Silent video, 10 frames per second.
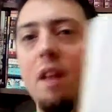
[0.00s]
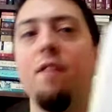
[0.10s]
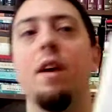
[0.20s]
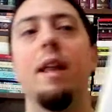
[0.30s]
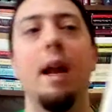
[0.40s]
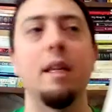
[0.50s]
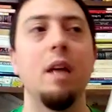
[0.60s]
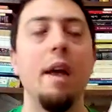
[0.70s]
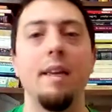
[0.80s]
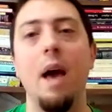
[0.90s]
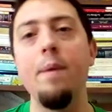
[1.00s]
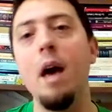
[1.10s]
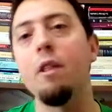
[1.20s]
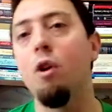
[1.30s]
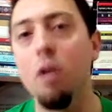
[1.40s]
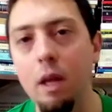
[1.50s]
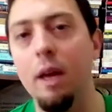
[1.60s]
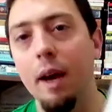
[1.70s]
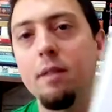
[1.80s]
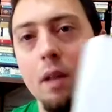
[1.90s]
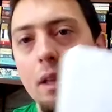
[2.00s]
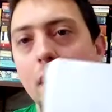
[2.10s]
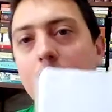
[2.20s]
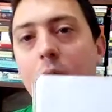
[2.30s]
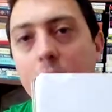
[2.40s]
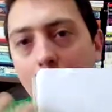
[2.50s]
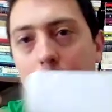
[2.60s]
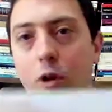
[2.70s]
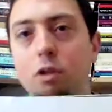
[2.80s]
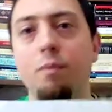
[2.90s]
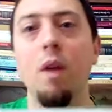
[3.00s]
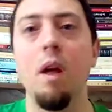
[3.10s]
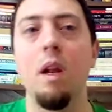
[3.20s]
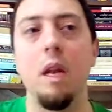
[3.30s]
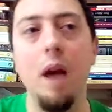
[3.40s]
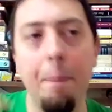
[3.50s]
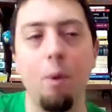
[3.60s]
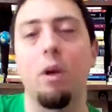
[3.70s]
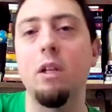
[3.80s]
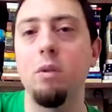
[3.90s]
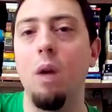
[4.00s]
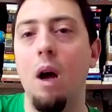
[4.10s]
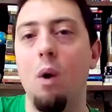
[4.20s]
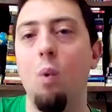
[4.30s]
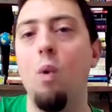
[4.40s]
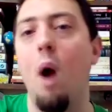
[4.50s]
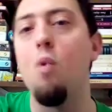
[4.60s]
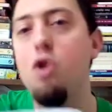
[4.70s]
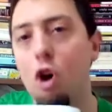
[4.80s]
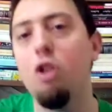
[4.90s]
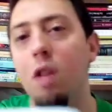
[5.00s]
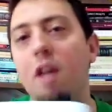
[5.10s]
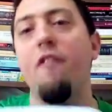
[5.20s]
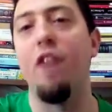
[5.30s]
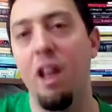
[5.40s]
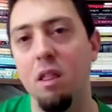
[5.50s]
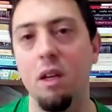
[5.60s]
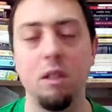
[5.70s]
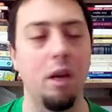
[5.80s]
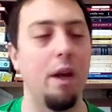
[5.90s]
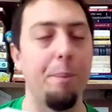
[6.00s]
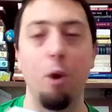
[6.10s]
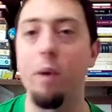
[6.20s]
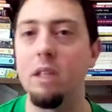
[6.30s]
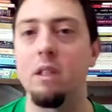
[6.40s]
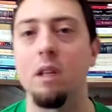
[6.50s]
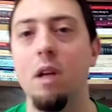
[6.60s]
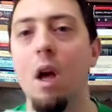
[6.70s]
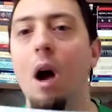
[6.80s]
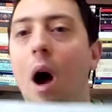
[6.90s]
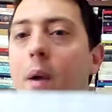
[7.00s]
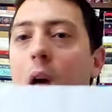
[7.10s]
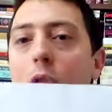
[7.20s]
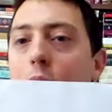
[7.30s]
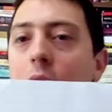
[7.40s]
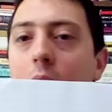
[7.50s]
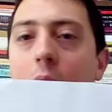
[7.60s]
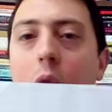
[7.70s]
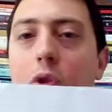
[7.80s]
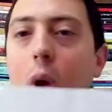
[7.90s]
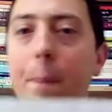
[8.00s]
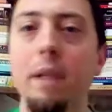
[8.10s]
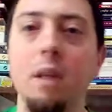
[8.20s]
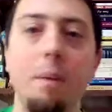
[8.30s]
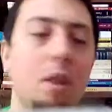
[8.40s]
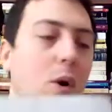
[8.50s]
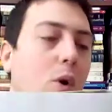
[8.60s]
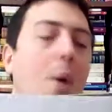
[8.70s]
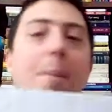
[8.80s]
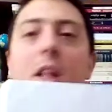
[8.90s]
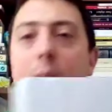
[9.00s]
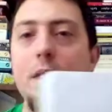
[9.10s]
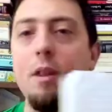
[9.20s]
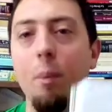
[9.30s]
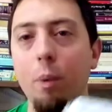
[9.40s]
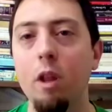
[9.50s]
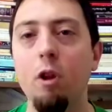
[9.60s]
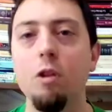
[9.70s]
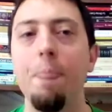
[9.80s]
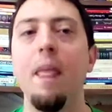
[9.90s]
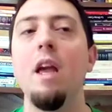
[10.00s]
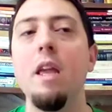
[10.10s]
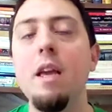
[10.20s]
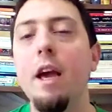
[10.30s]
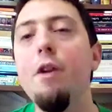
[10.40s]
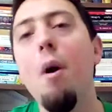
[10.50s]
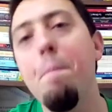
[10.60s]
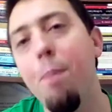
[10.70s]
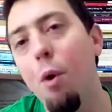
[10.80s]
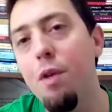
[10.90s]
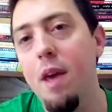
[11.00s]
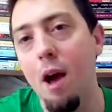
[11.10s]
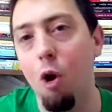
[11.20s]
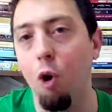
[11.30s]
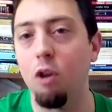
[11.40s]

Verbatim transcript: y federales. Y había dos ligas, estas dos ligas porque es una, una unión de diferentes eh, provincias. Había dos ligas con dos pensamientos completamente opuestos y que no podían